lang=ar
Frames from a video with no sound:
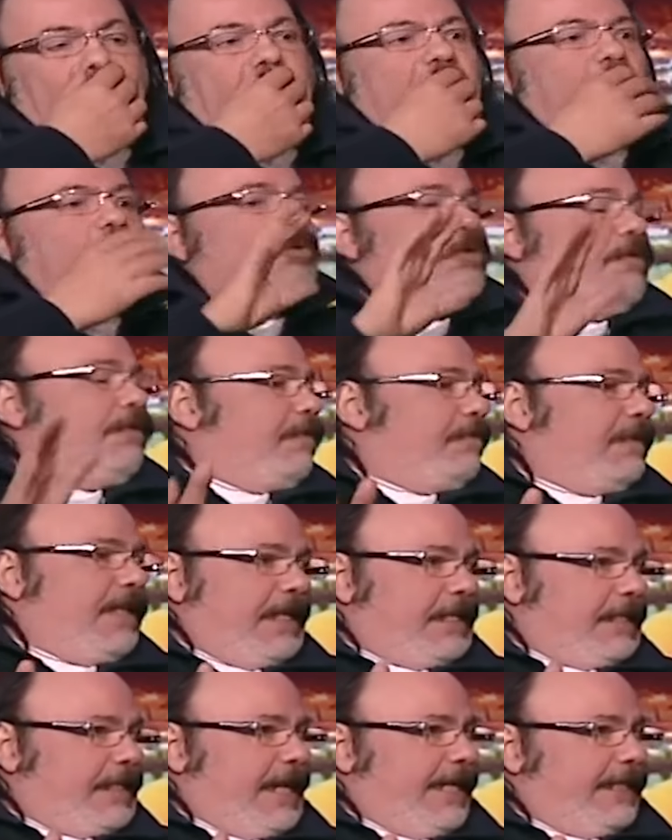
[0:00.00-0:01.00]
ما يدور في
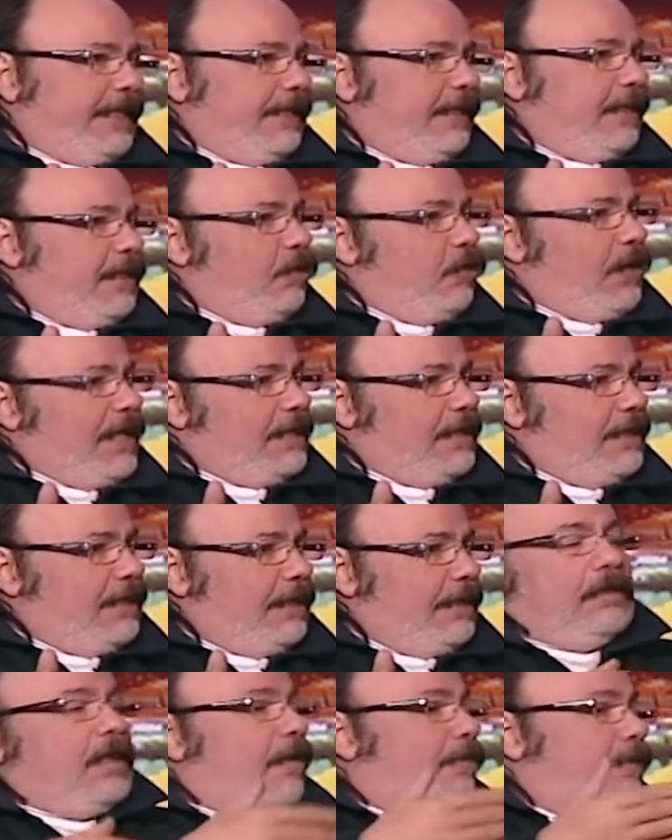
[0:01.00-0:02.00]
ميدان التحرير
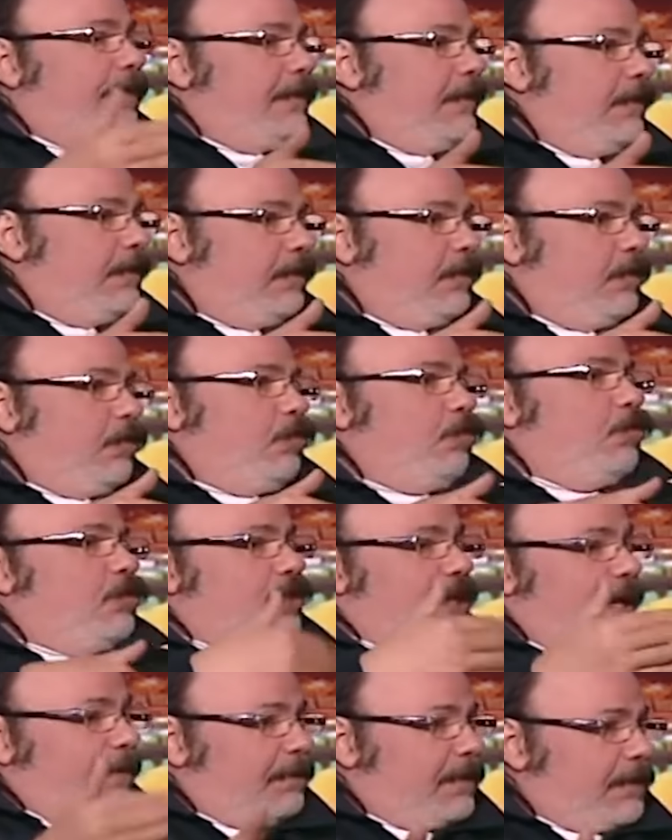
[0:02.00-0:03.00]
دلوقتي طبل
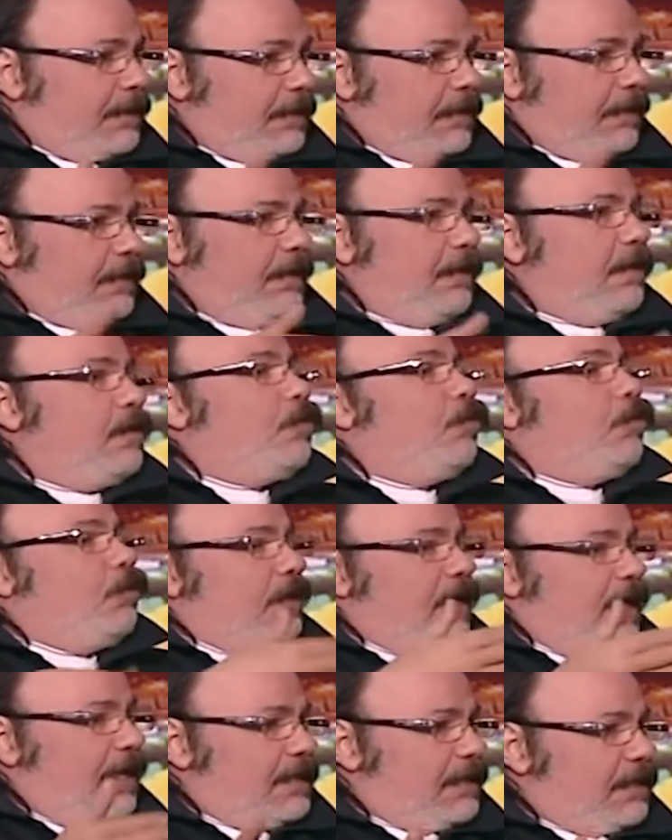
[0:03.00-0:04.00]
وزمر
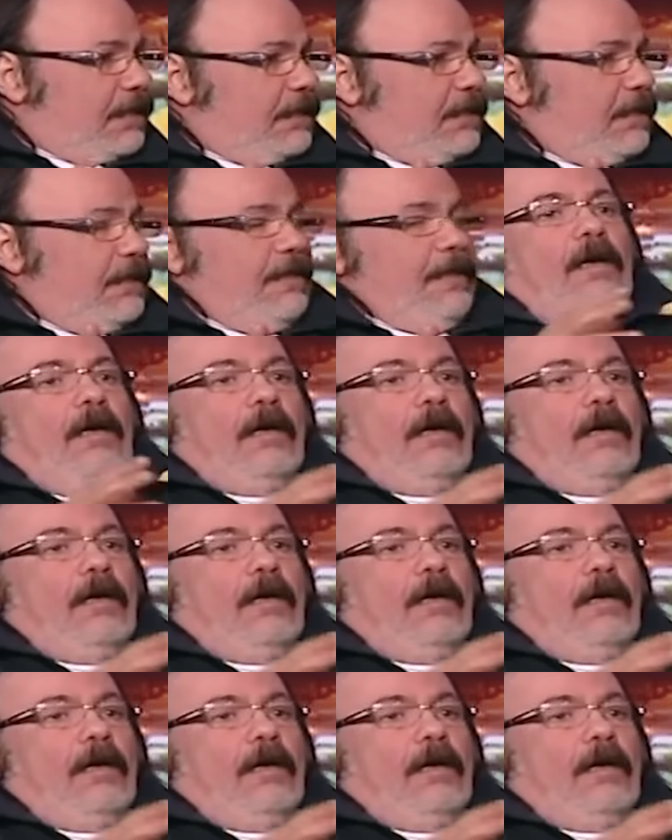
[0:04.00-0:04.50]
ورأس